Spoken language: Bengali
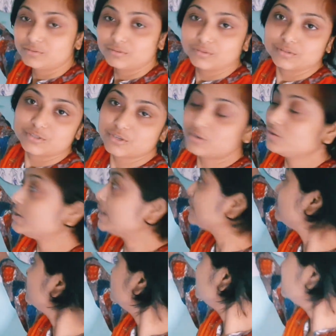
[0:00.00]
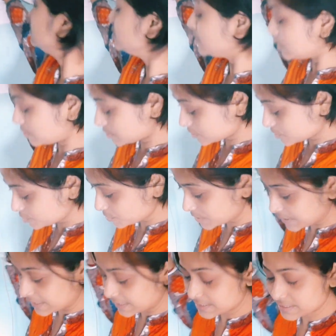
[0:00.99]
তো চলো এখন ঘরটা
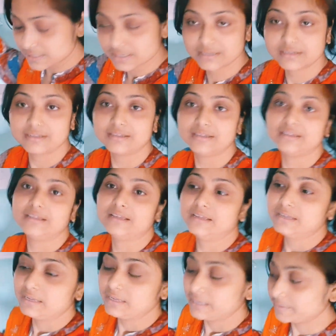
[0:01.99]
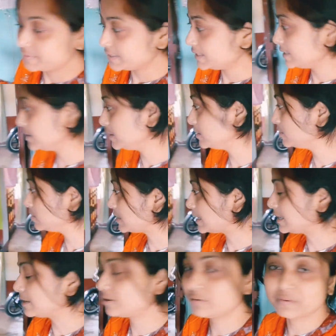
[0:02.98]
শুকিয়ে গেছে এবারে
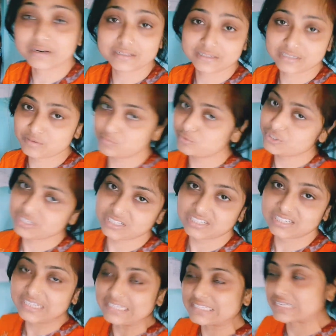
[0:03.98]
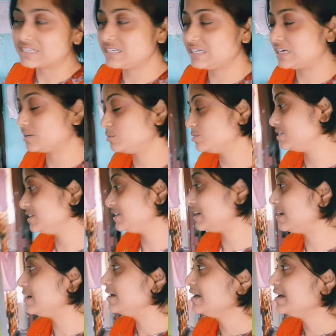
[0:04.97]
রান্নাঘর বারান্দাটা মুছে নি ঠিক আছে আর শেয়ার করছি না